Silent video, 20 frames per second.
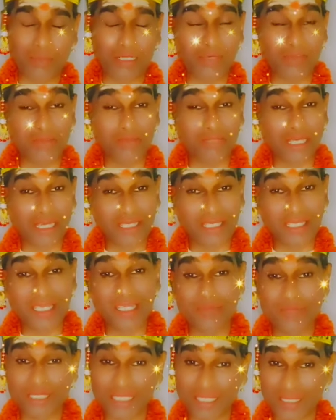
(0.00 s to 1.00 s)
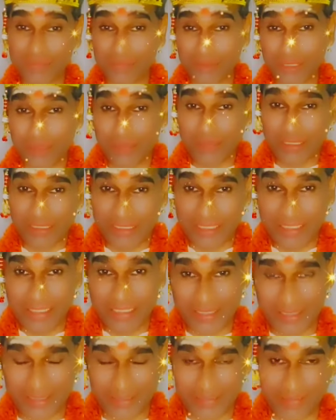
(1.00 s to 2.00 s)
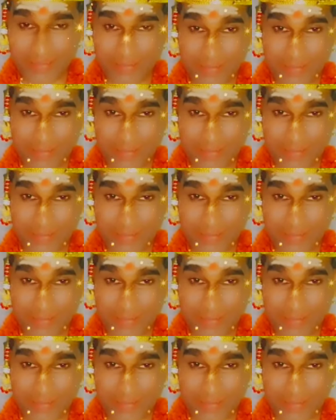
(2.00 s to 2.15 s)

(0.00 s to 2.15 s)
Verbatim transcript: பாவம் அறியாமையில் அப்படி பேசுகிறார்கள்